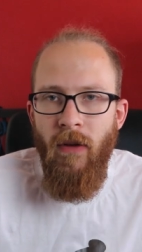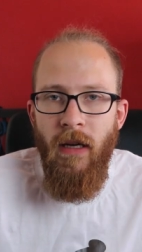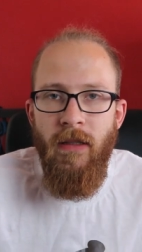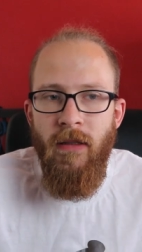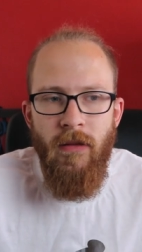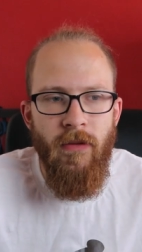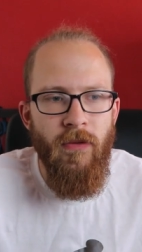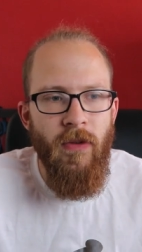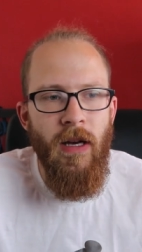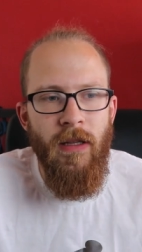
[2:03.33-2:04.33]
Vielleicht
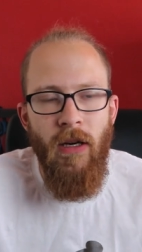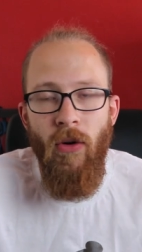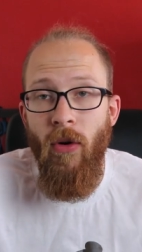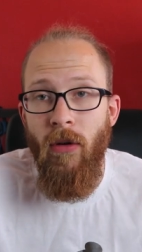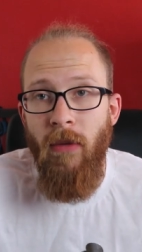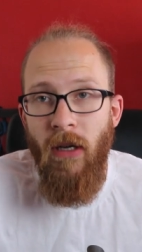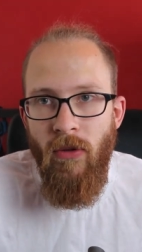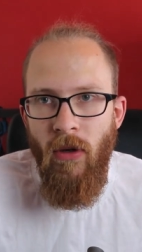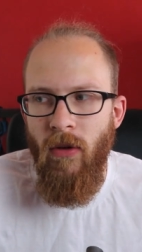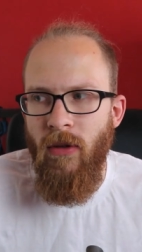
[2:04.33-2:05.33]
wäre da eure
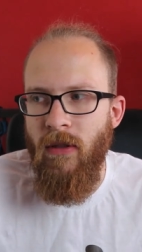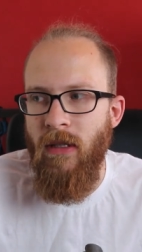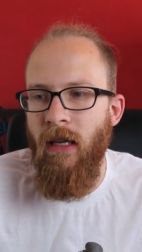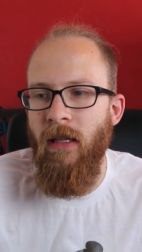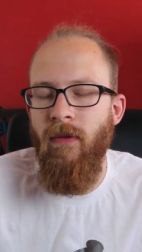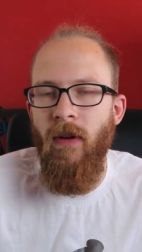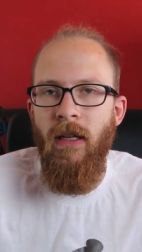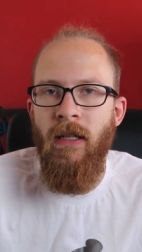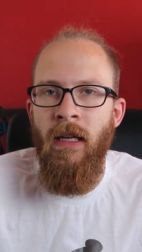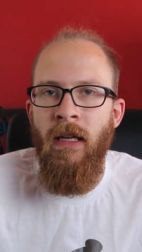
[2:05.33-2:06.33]
Meinung auch sehr
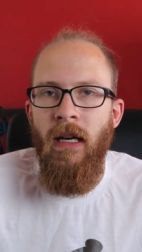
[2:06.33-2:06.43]
hilfreich.